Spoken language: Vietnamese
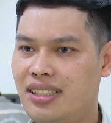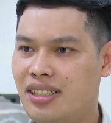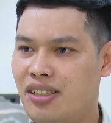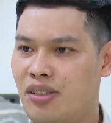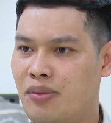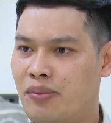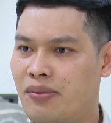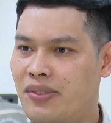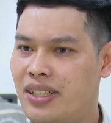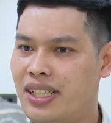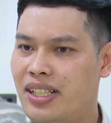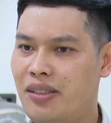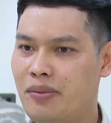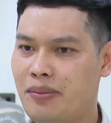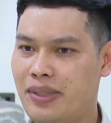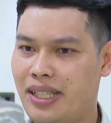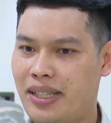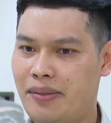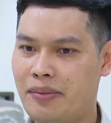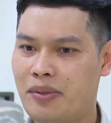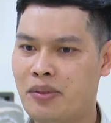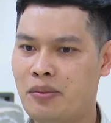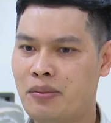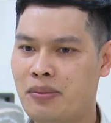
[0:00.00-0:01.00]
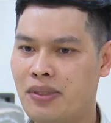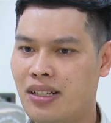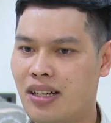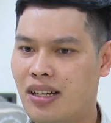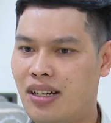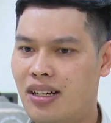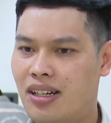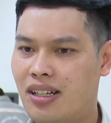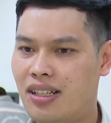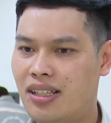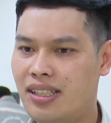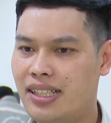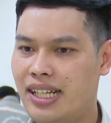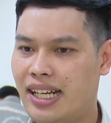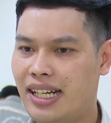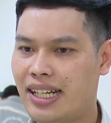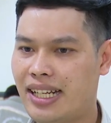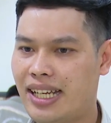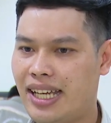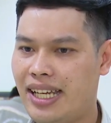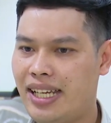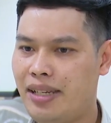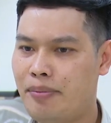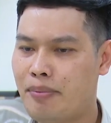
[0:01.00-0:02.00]
cùng với đồng nghiệp cũng có đăng
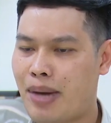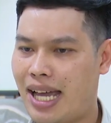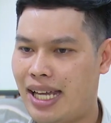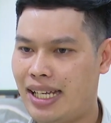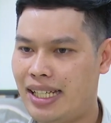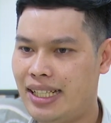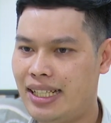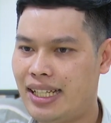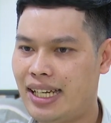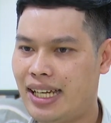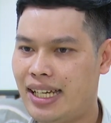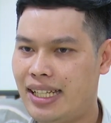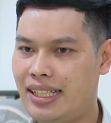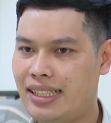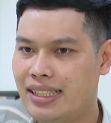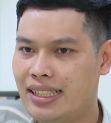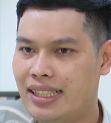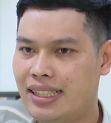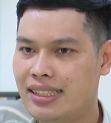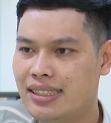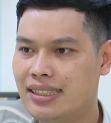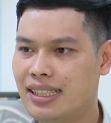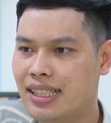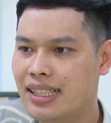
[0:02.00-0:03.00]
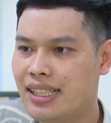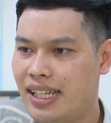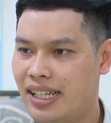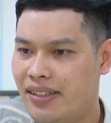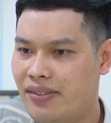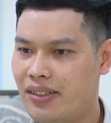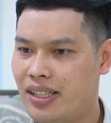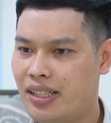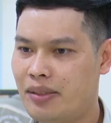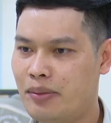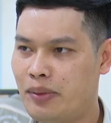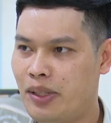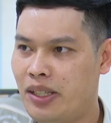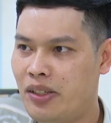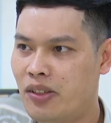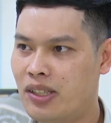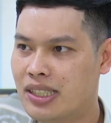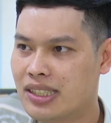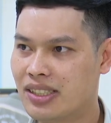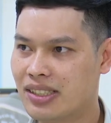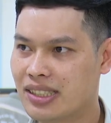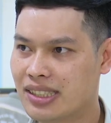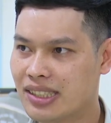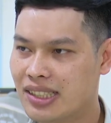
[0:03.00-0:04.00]
ký 7 cái sáng kiến và hợp lý
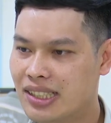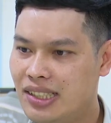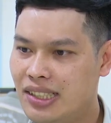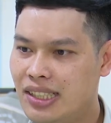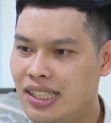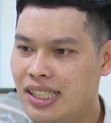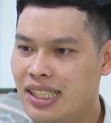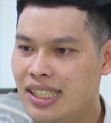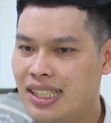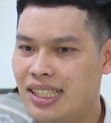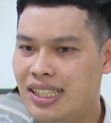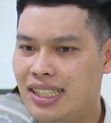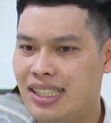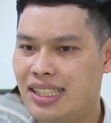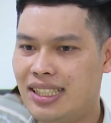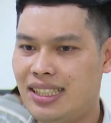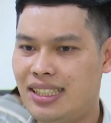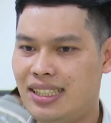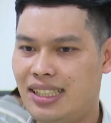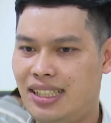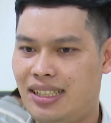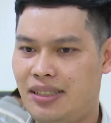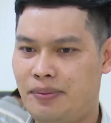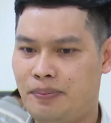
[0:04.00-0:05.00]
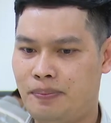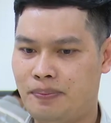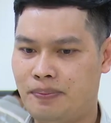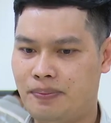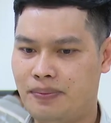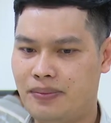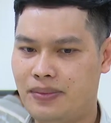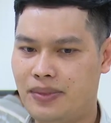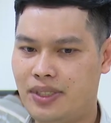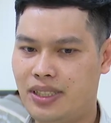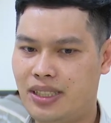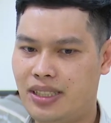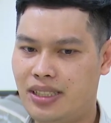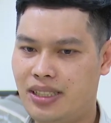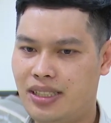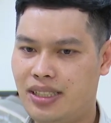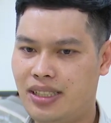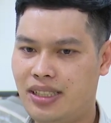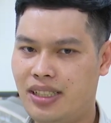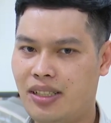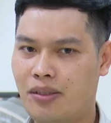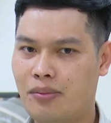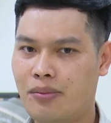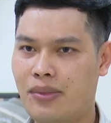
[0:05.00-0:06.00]
hóa sản xuất um,
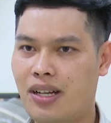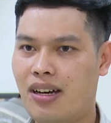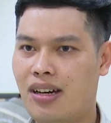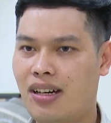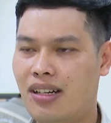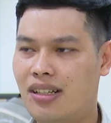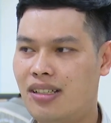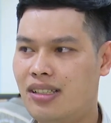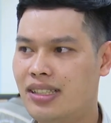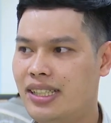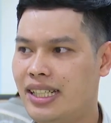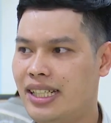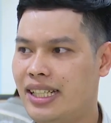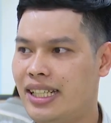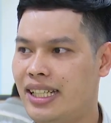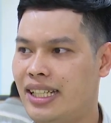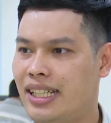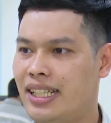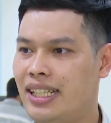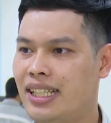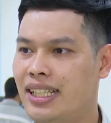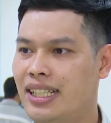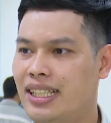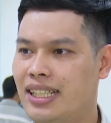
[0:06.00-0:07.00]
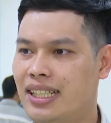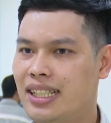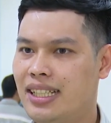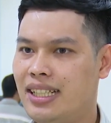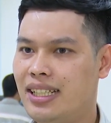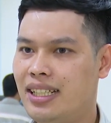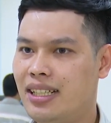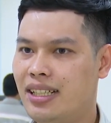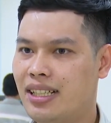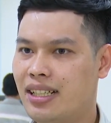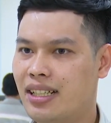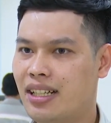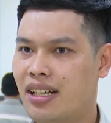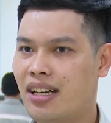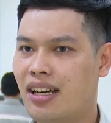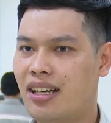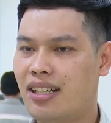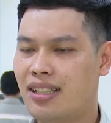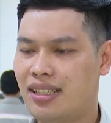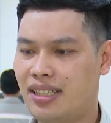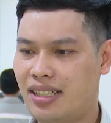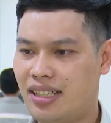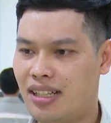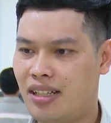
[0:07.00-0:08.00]
trong đó thì
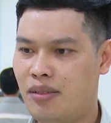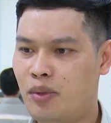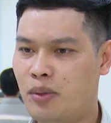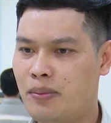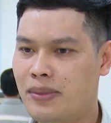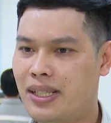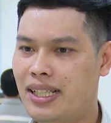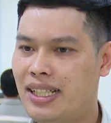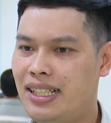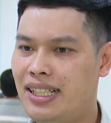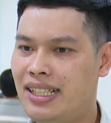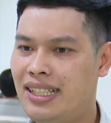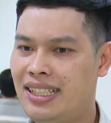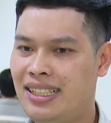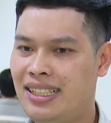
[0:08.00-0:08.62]
có mục đích